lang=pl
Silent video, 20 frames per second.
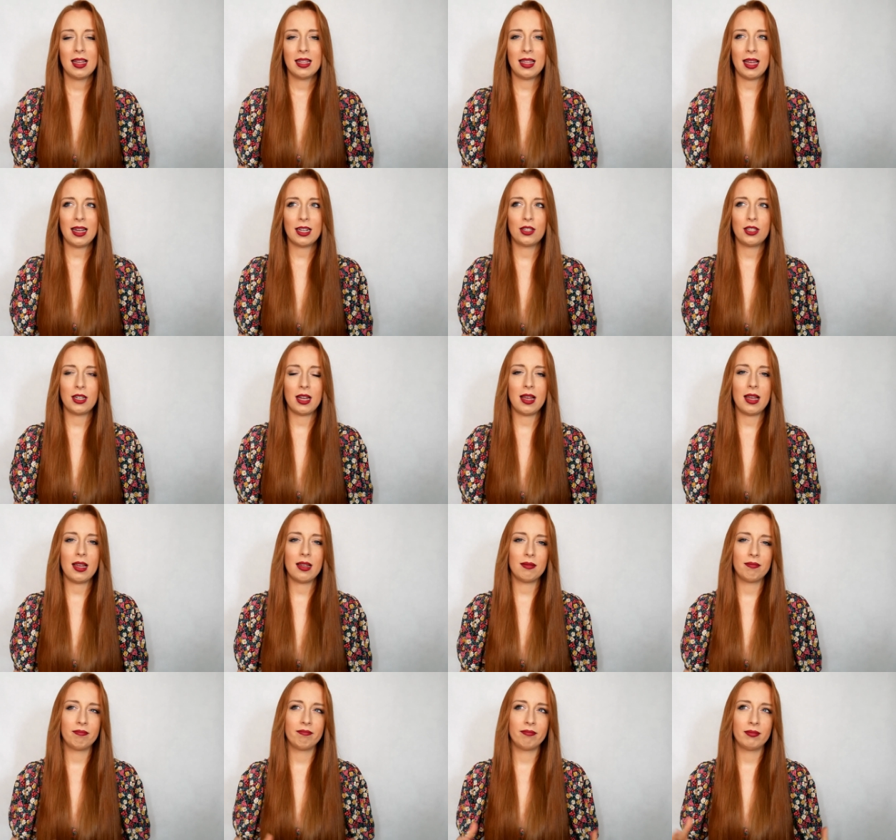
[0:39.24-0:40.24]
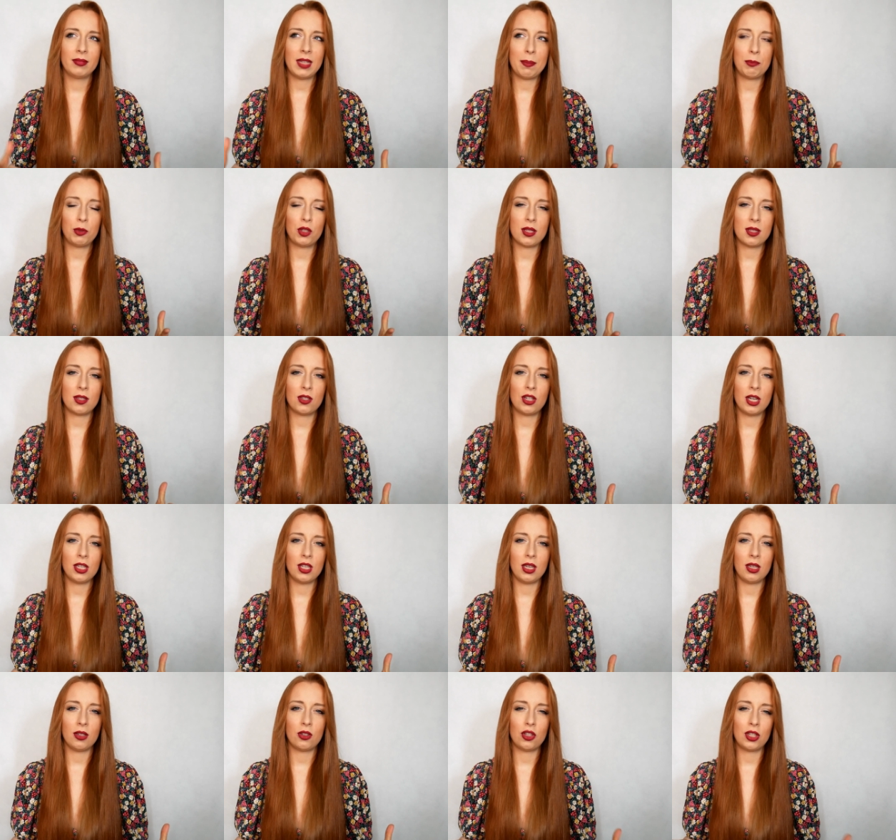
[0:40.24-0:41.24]
Także na
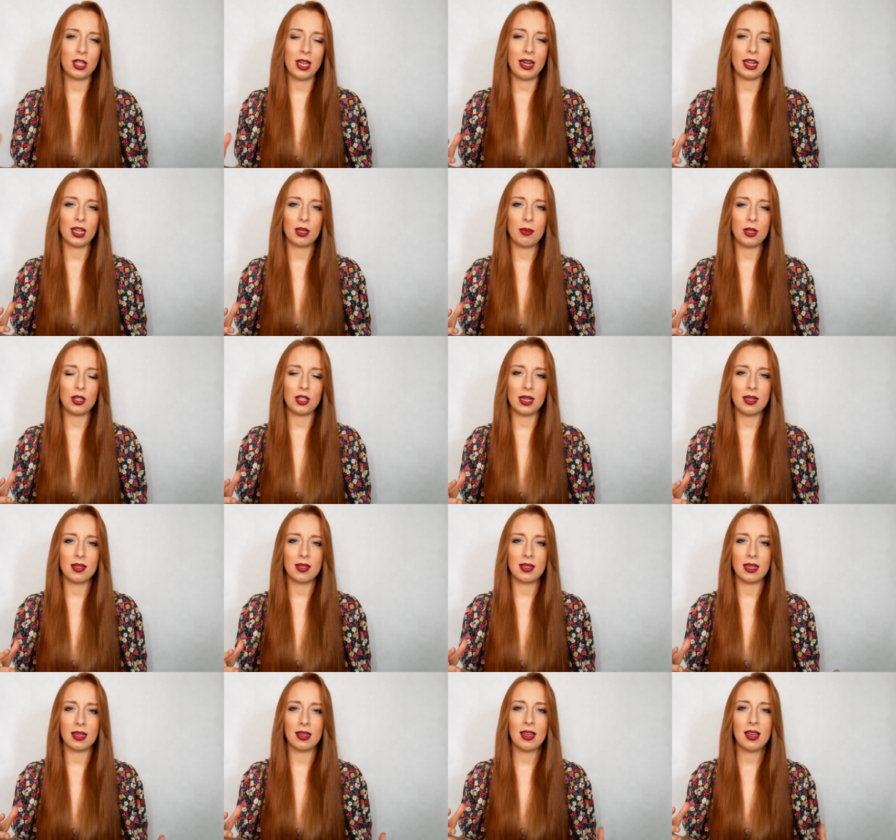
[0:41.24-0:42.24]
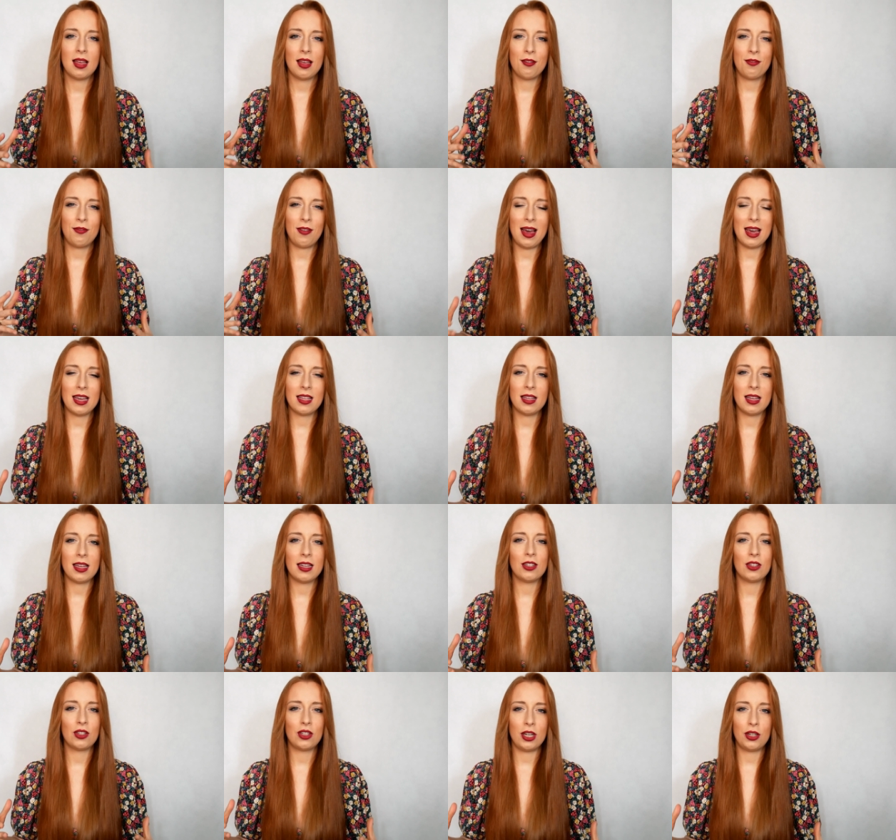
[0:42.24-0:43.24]
przestrzeni czterech miesięcy
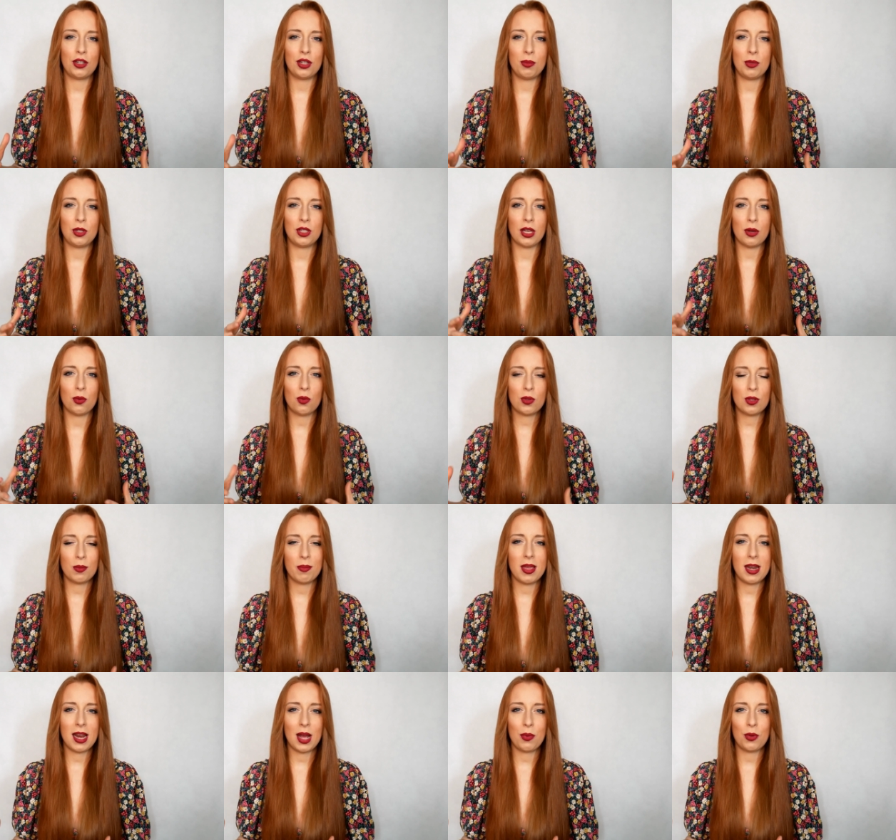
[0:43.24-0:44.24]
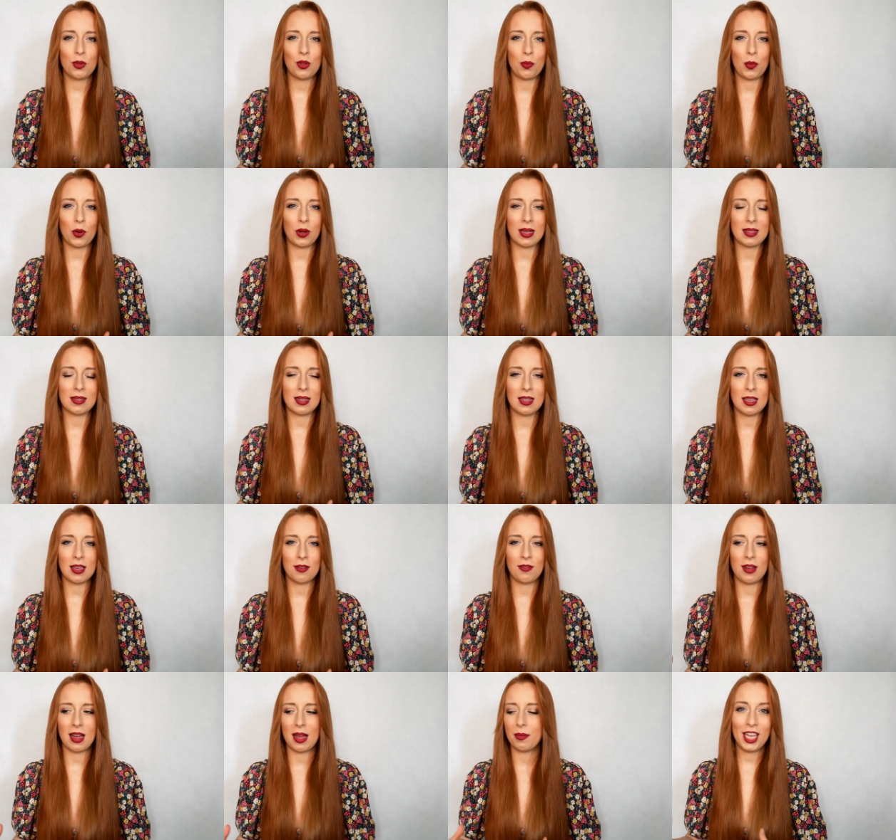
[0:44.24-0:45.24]
fajne rzeczy mi się uzbierały do pokazania
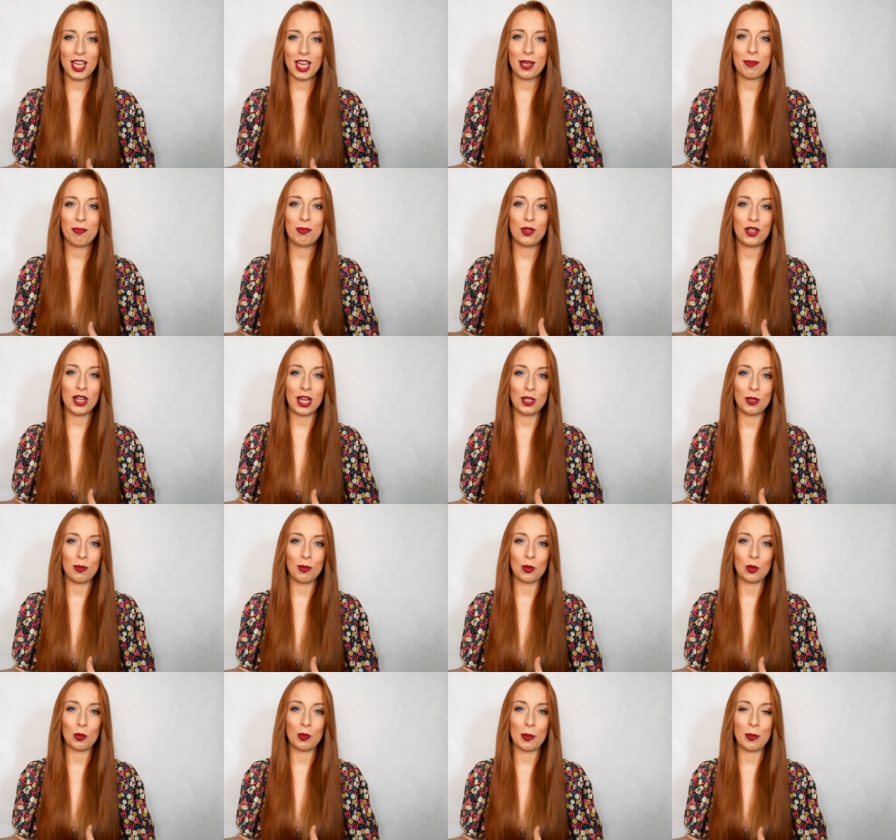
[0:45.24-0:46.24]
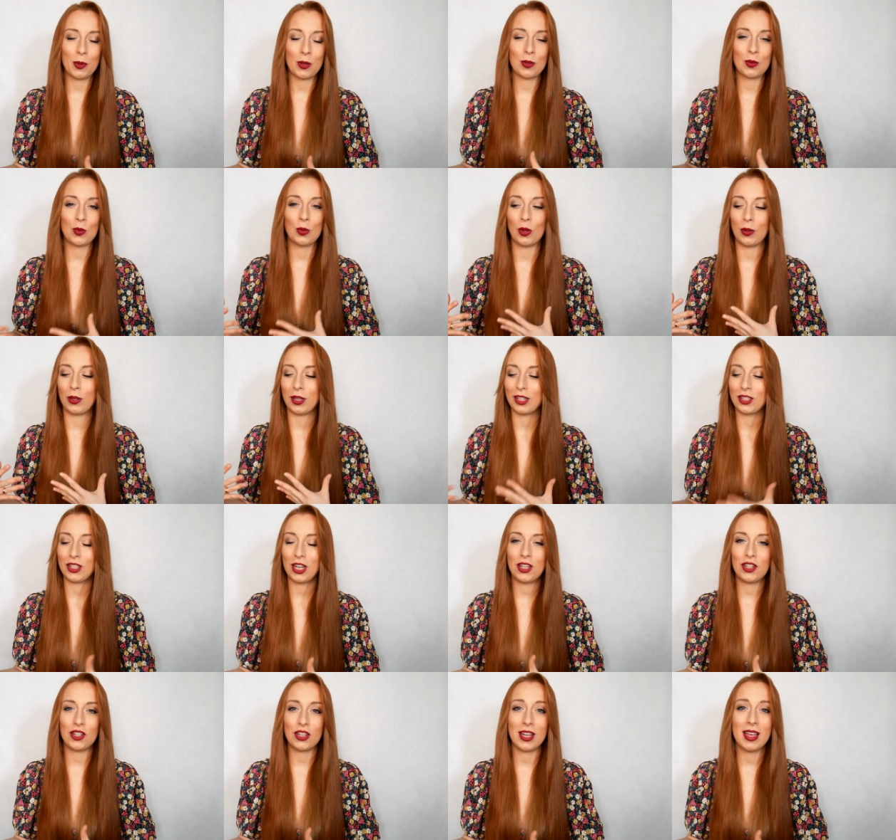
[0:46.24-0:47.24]
Wam i przejdźmy już po prostu do tych
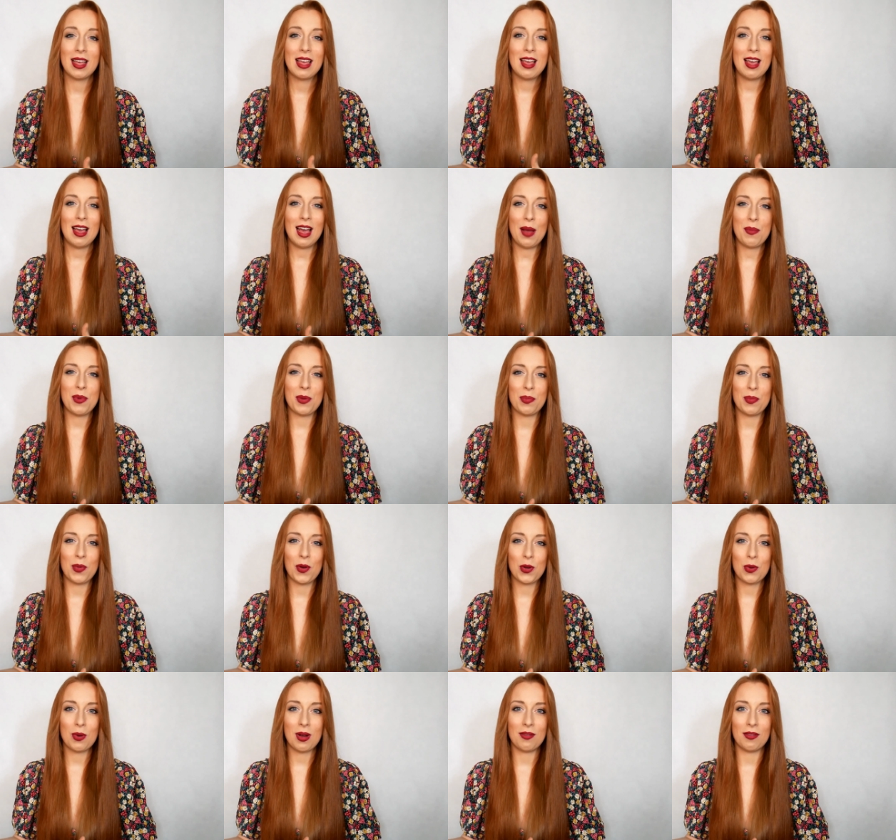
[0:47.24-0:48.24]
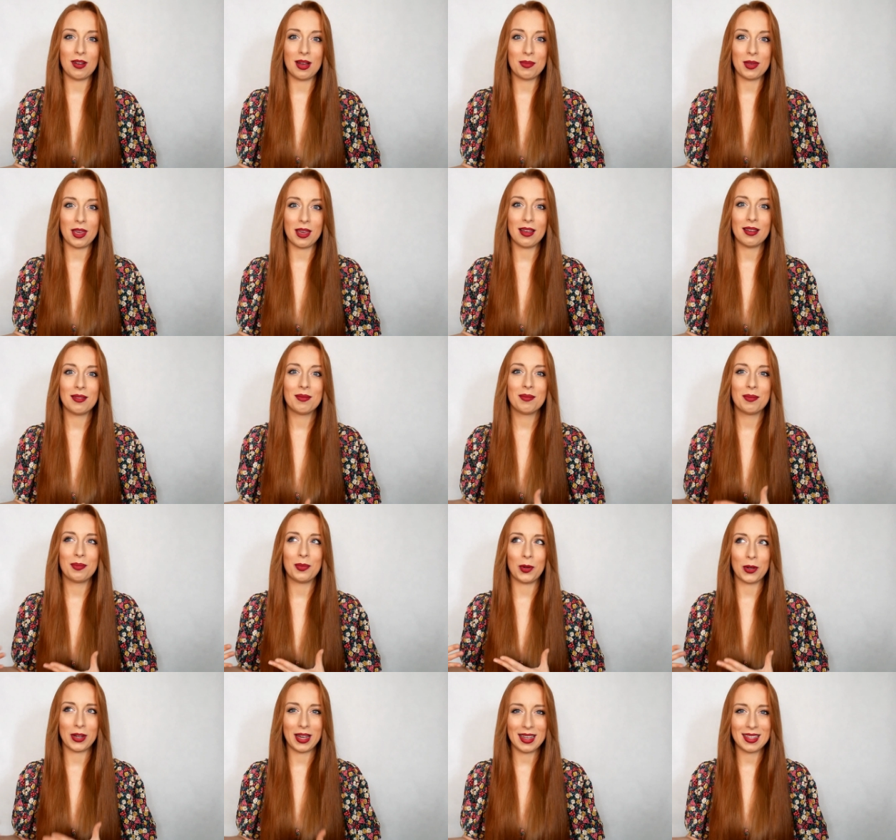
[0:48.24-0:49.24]
rzeczy, abym mogła Wam je
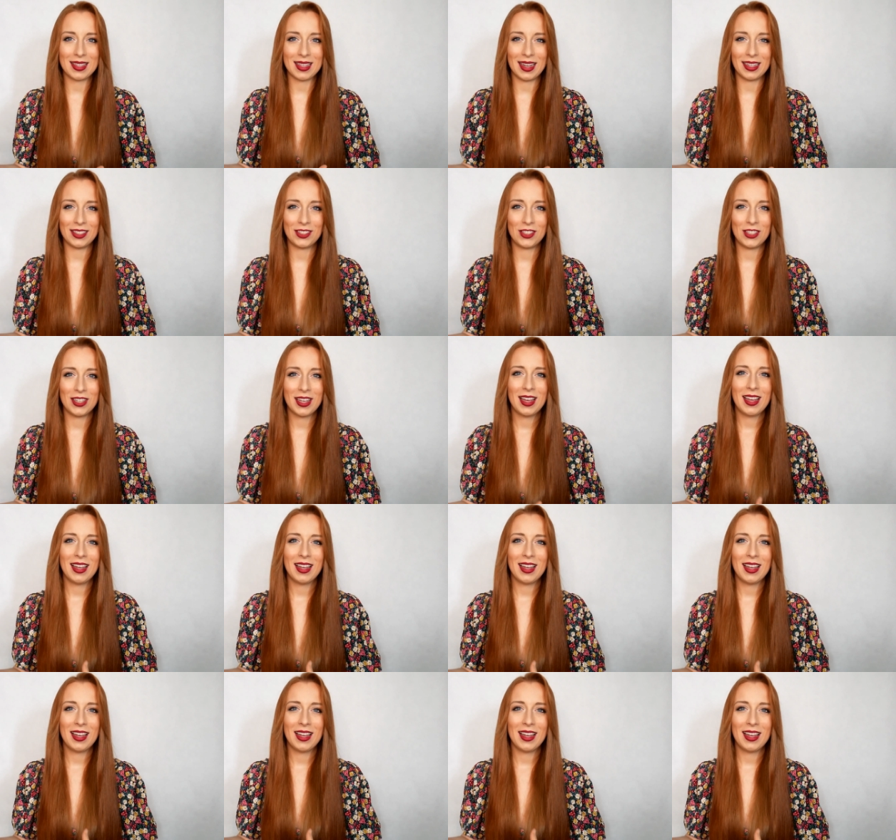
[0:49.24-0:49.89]
pokazać.